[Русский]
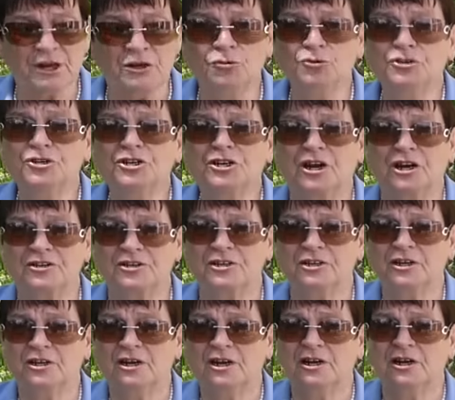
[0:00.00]
удирать.
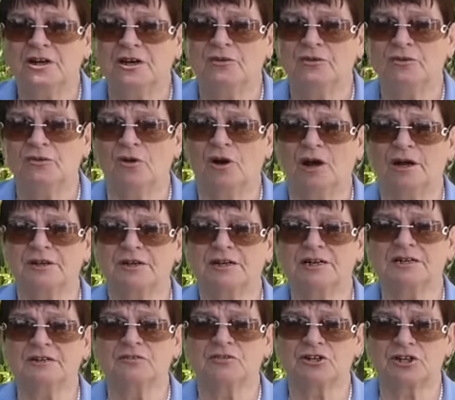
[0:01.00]
Ну, а до
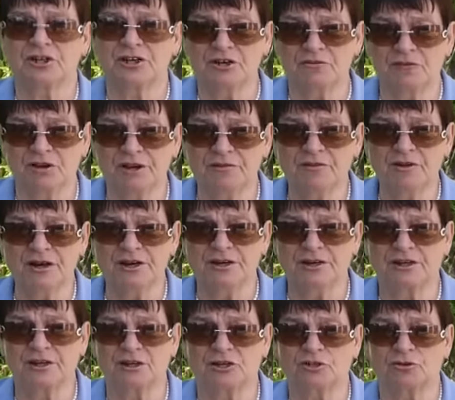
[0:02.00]
этого же они
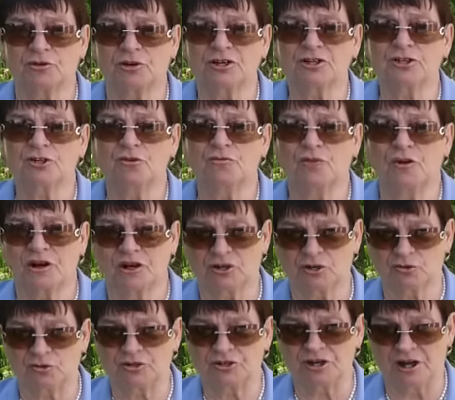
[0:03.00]
воевали, так что Ростов
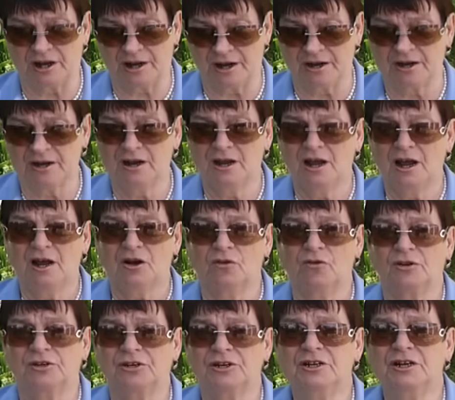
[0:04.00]
хорошо знали.
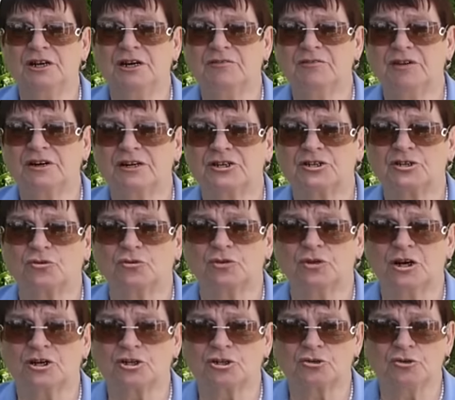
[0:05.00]
Вот, и договорились,
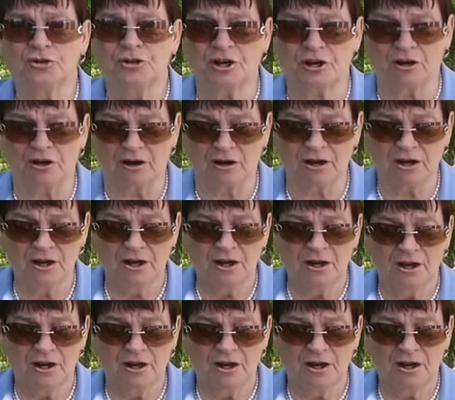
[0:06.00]
куда, что и как